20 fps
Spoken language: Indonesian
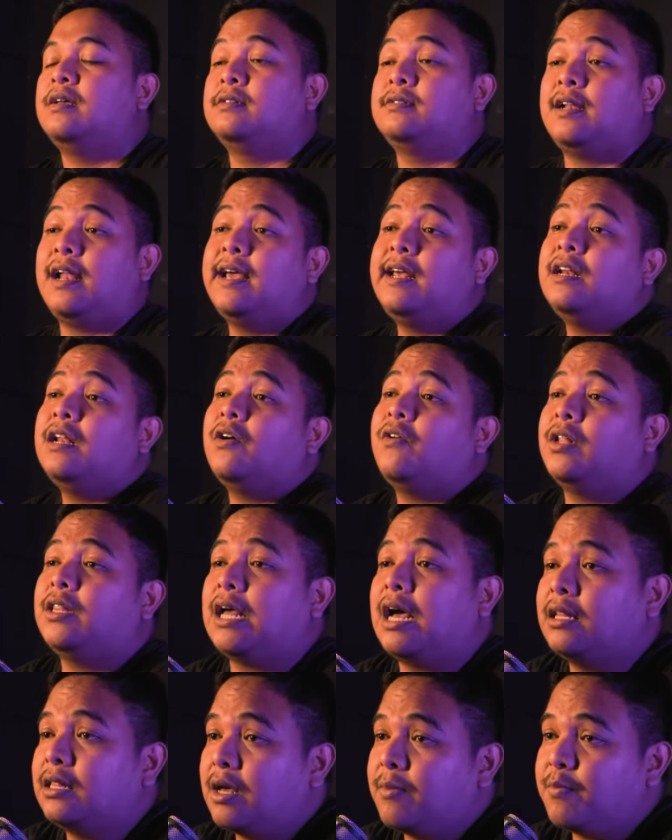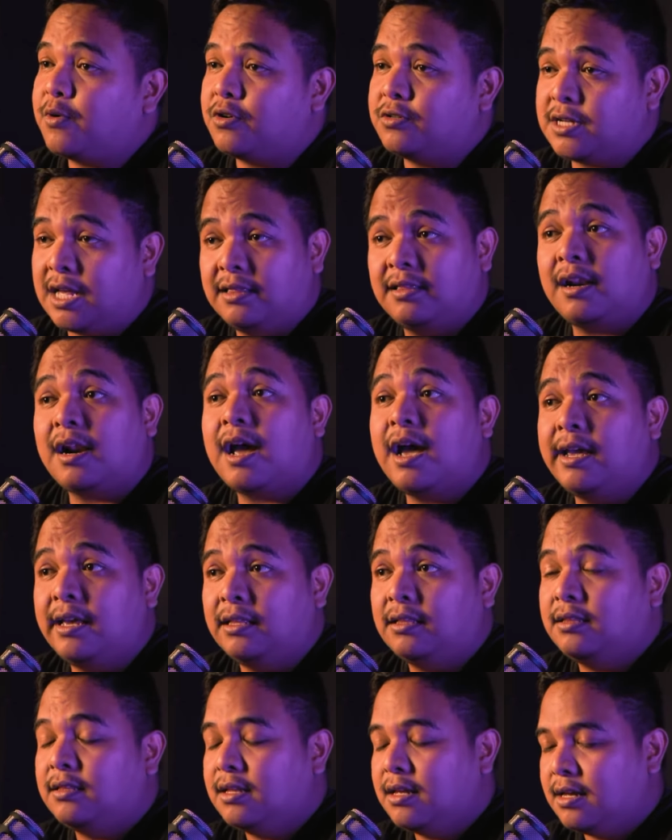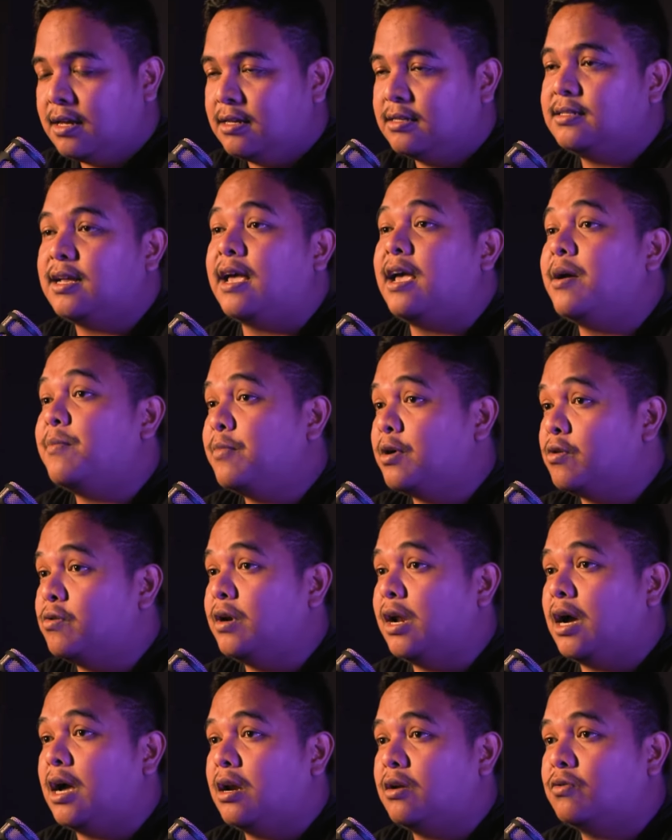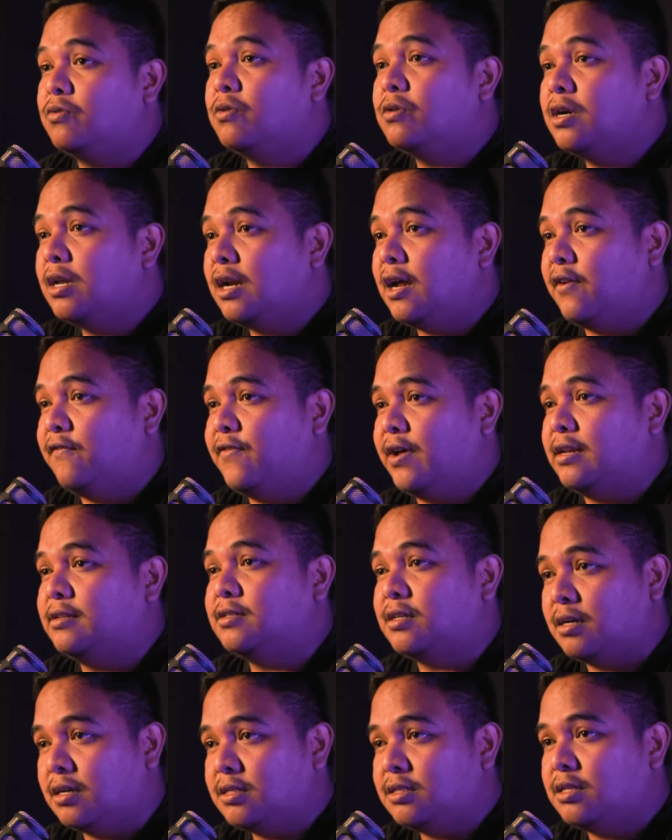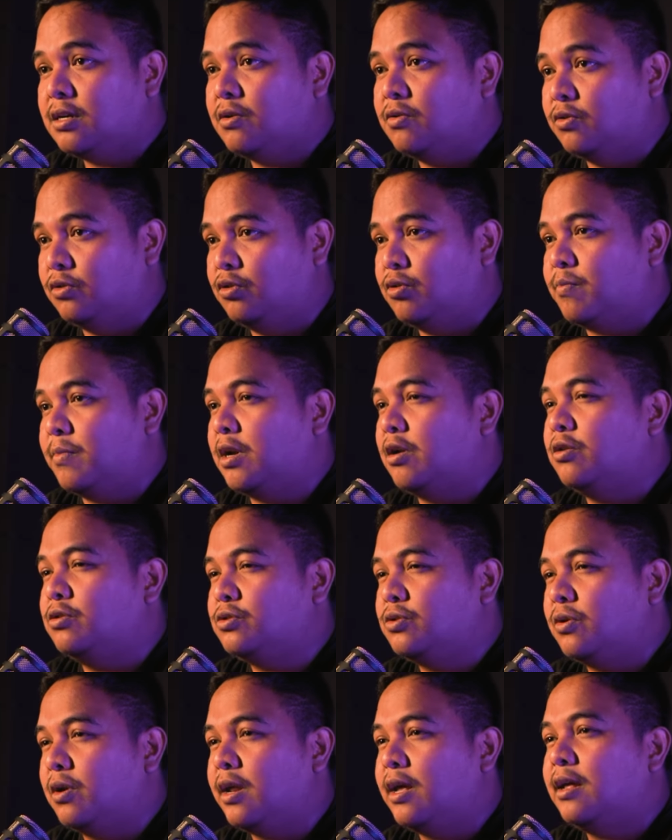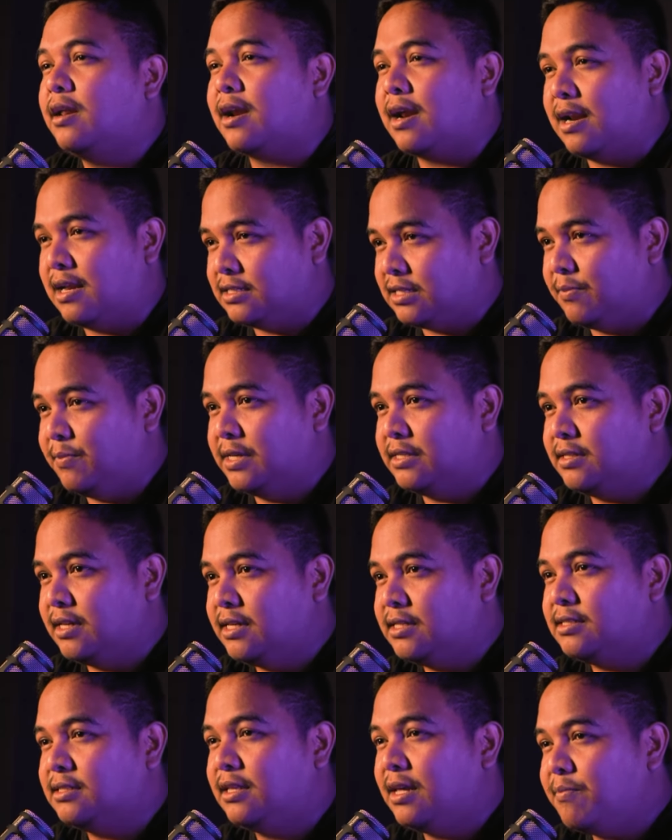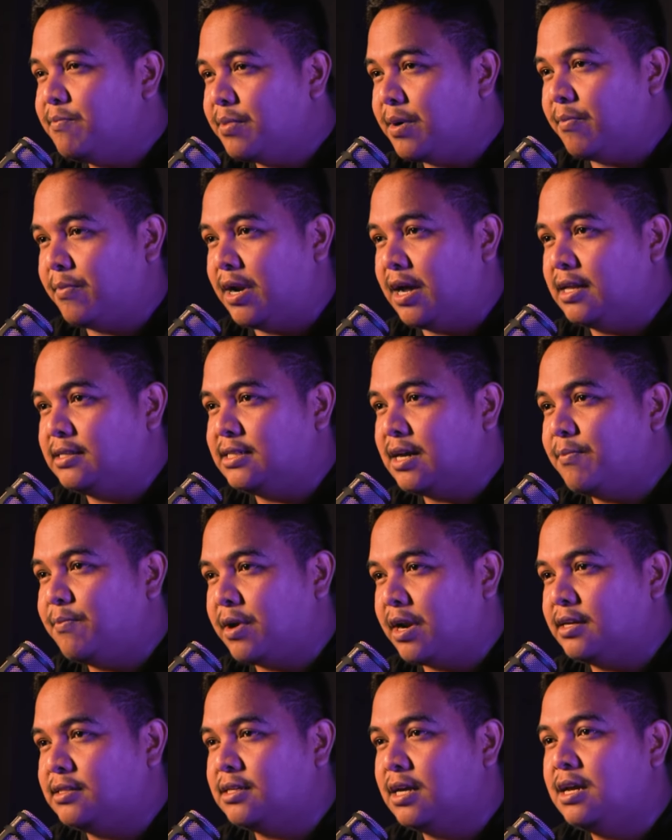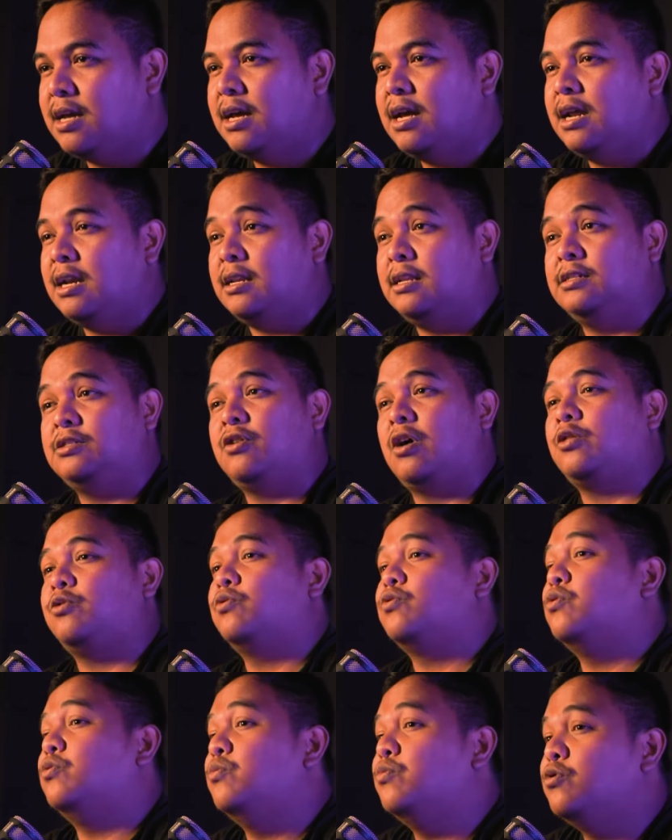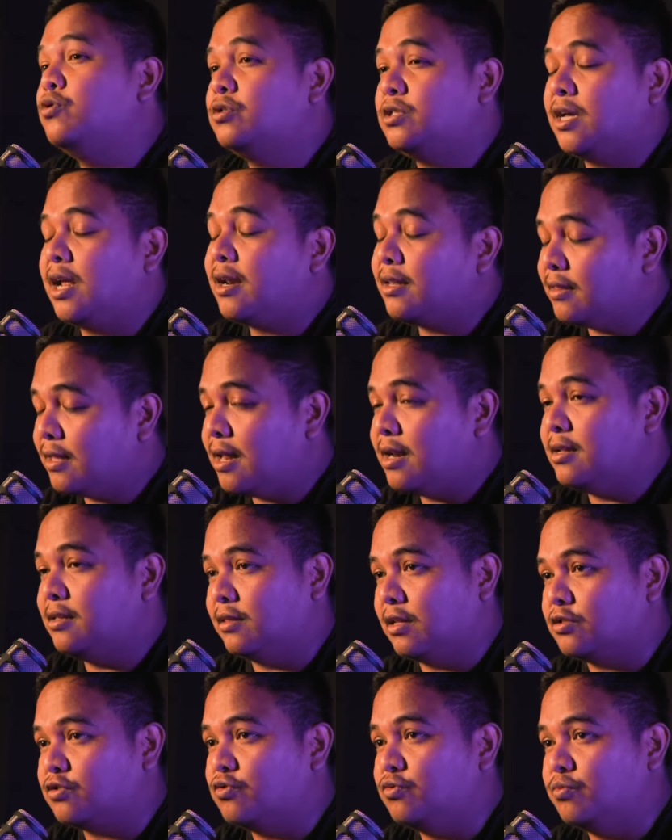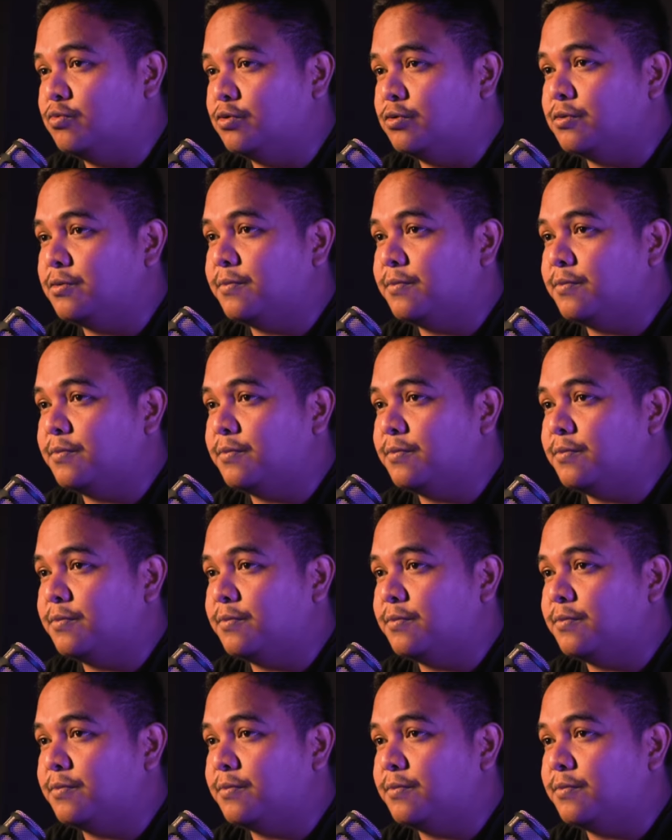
Selain lewat akta perusahaan terkait, saya menggunakan Google Advanced Search untuk menelusuri relasi bisnis tim pemenang capres di suatu kubu serta lintas kubu.